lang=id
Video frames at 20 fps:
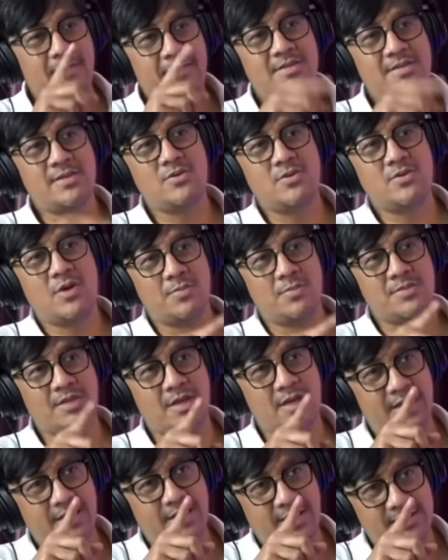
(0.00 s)
sih lu kalau
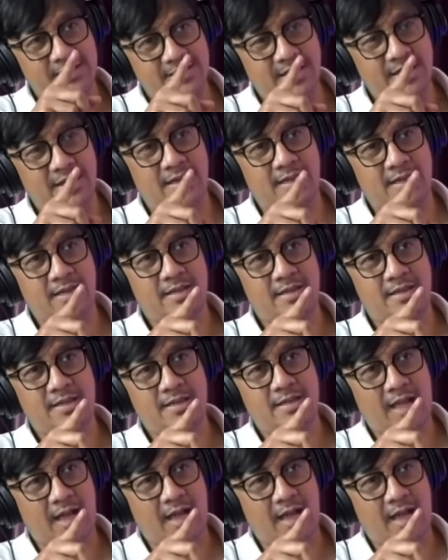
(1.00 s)
misalnya lagi kesel hmm.